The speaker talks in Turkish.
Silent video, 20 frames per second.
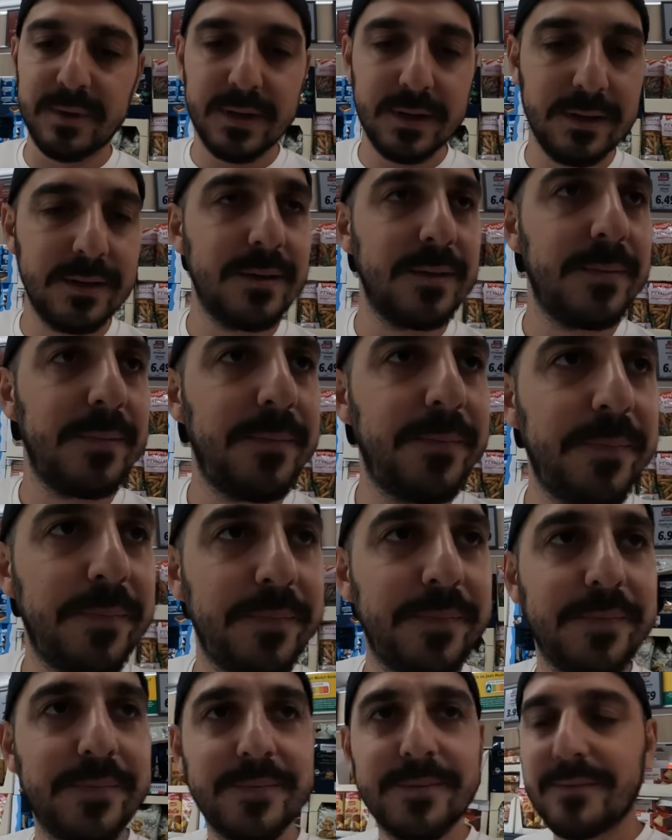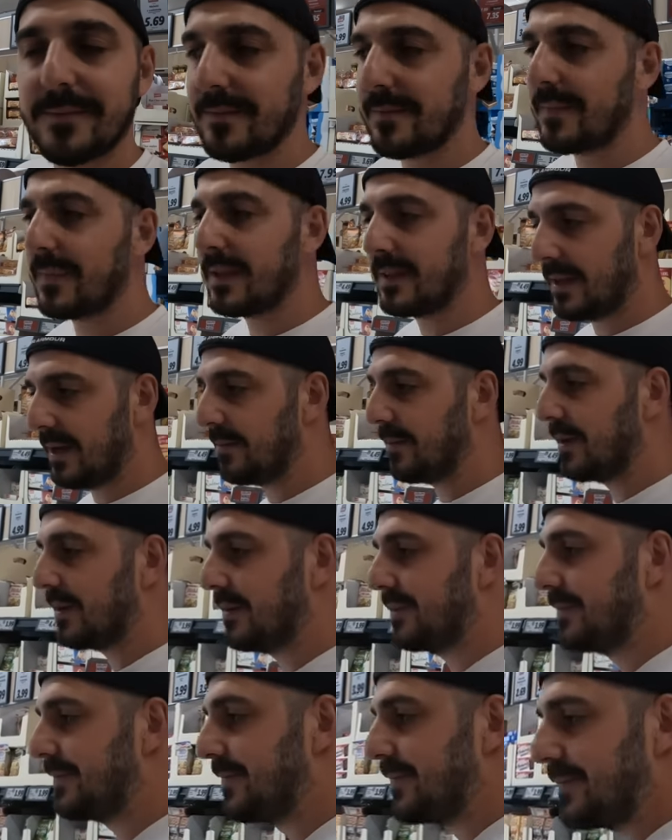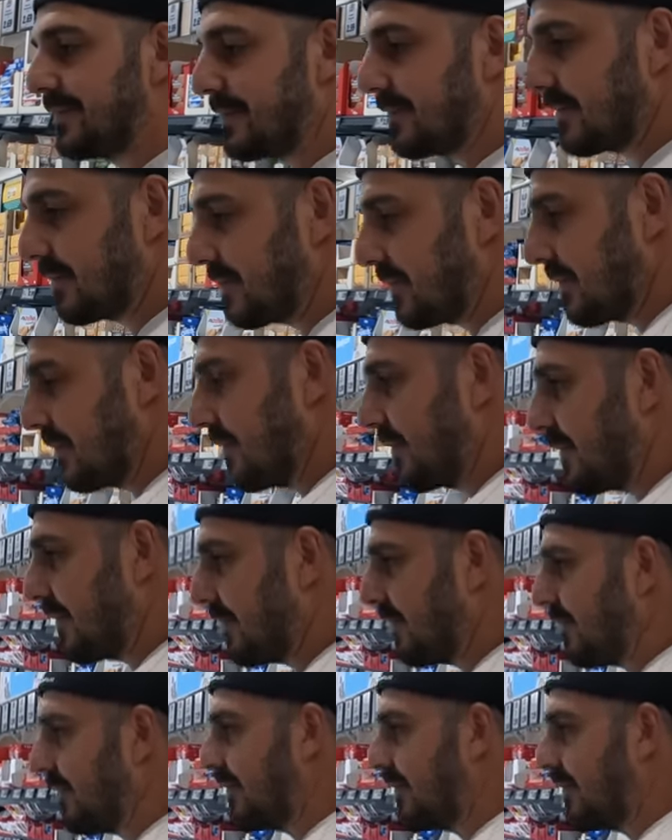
gibi. Oğlum siz ne arasan var burada ya. Polonya'da aç kalmak